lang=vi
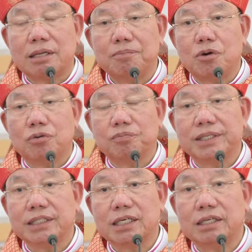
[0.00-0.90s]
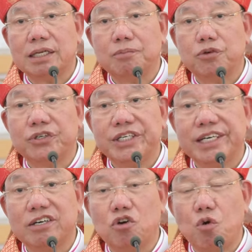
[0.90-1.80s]
tâm hồn mình trở nên một
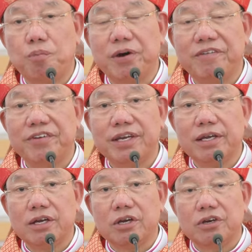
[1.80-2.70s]
địa ngục bởi vì